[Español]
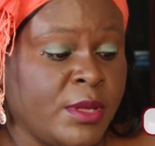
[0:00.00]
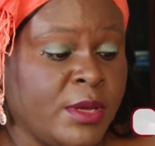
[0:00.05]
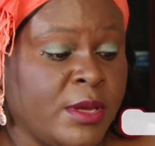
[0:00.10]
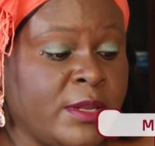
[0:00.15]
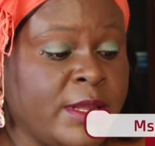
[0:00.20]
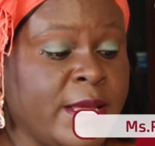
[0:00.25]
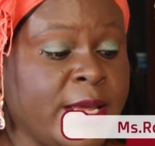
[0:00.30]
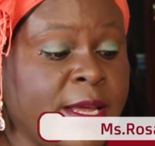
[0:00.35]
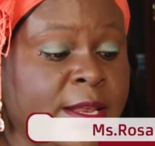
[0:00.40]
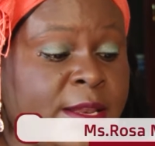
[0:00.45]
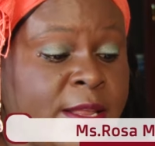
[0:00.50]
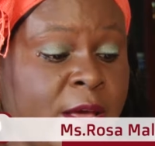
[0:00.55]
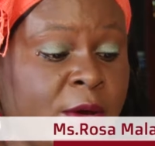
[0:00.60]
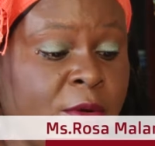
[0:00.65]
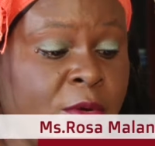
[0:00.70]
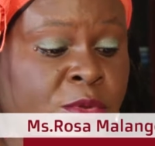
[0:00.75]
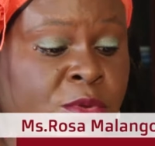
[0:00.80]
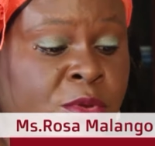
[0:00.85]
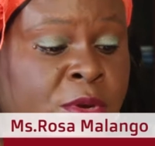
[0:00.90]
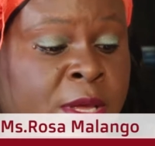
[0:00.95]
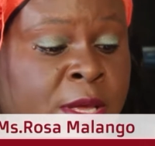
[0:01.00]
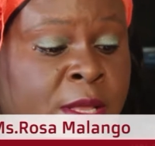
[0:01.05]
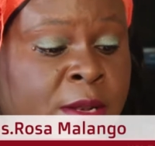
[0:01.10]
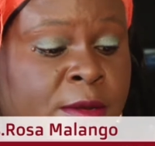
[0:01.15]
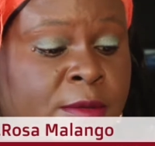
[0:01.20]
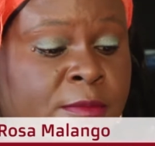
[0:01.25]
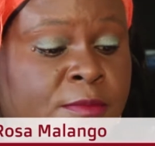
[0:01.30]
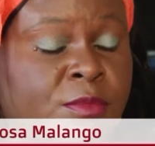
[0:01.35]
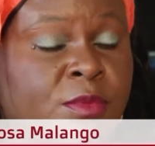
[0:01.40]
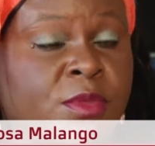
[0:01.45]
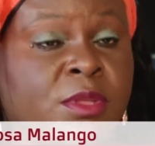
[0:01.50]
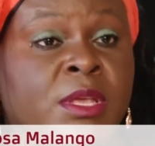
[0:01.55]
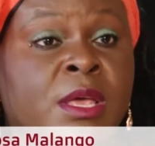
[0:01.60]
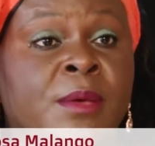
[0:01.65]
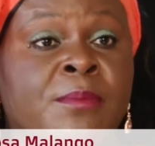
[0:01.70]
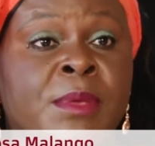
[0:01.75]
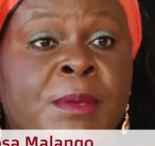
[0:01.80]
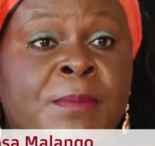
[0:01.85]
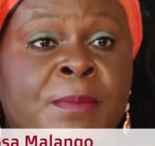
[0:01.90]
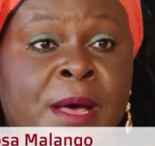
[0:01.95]
La Guinea Ecuatorial, que
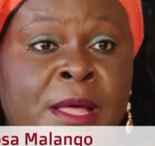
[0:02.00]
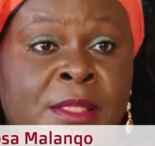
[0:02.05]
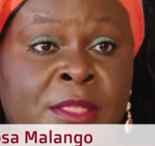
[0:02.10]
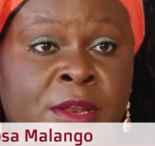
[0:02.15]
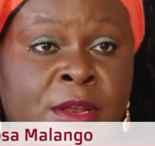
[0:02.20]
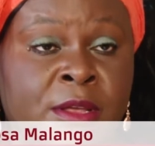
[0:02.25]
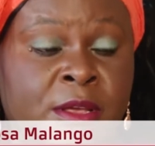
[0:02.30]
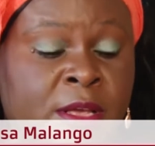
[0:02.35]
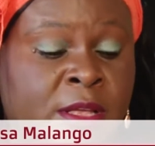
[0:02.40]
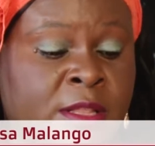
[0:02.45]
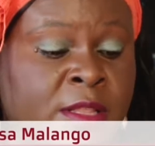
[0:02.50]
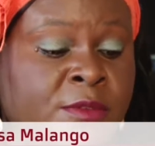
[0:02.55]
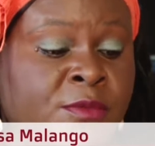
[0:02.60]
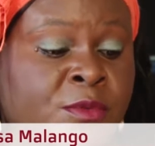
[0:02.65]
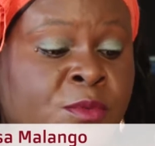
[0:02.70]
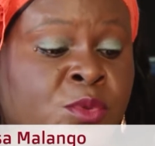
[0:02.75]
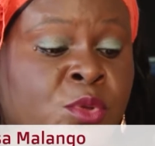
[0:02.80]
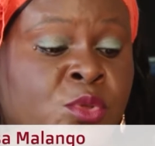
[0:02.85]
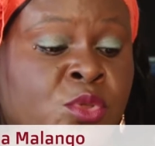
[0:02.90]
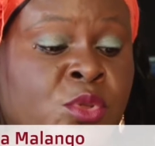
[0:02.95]
mi padre, el difunto